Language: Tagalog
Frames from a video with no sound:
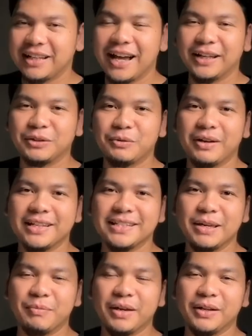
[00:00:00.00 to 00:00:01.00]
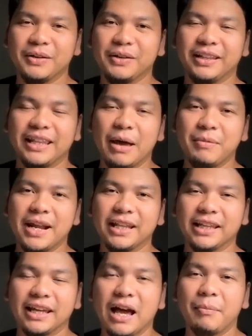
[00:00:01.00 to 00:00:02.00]
Nakakatuwang isipin, no? Ang dami
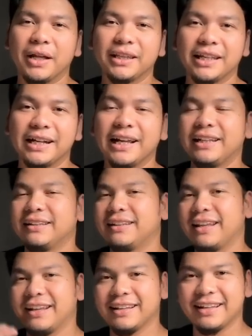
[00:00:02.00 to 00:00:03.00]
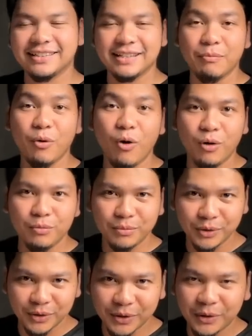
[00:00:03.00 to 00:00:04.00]
nating kapatiran sa buong
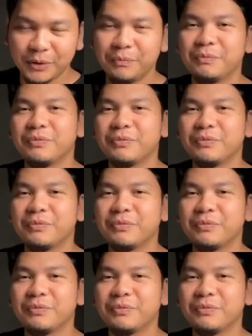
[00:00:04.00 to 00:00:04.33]
mundo.